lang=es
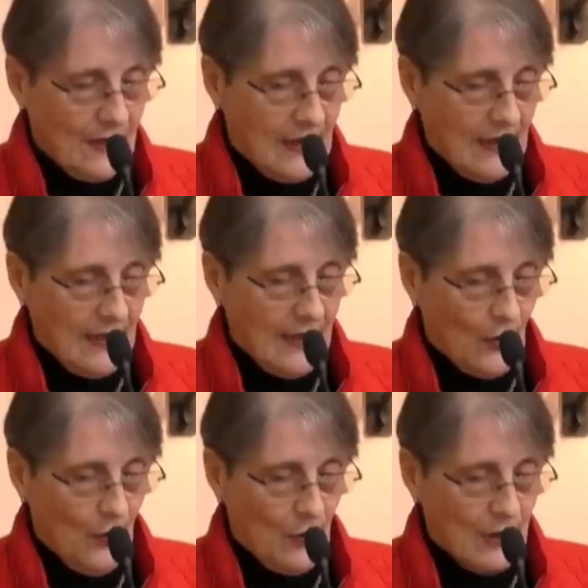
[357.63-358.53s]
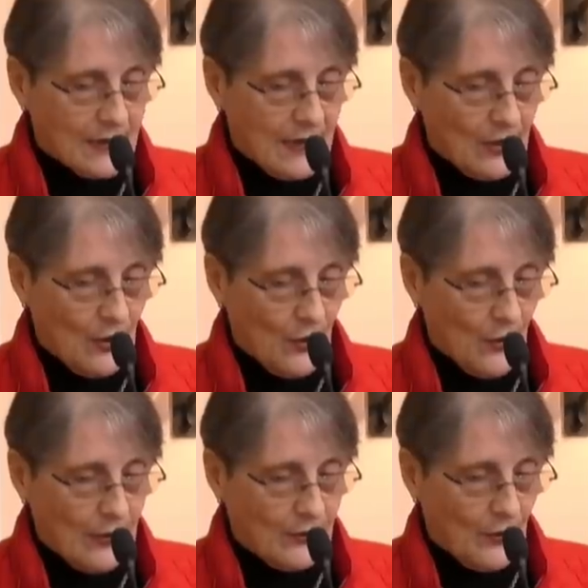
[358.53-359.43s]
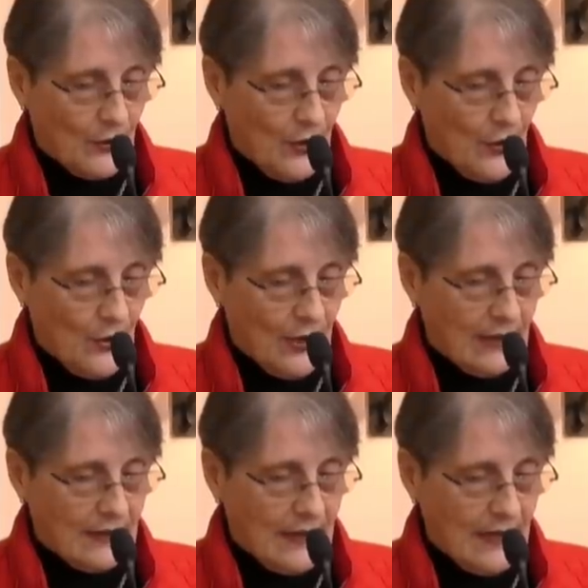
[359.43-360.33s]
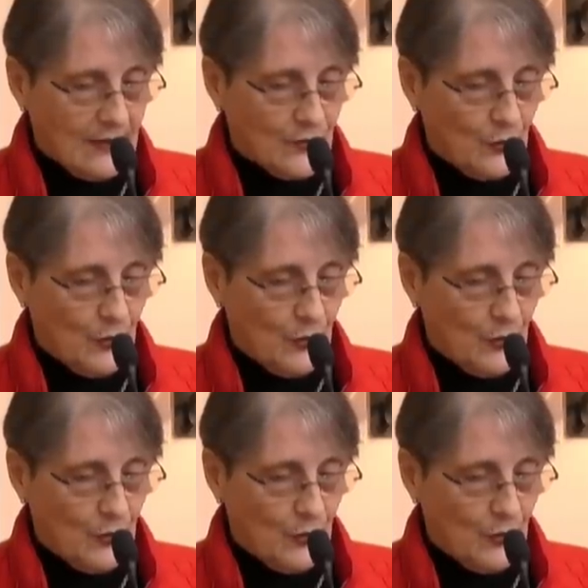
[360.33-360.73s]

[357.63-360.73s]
¿Quién es como el Señor nuestro Dios que tiene su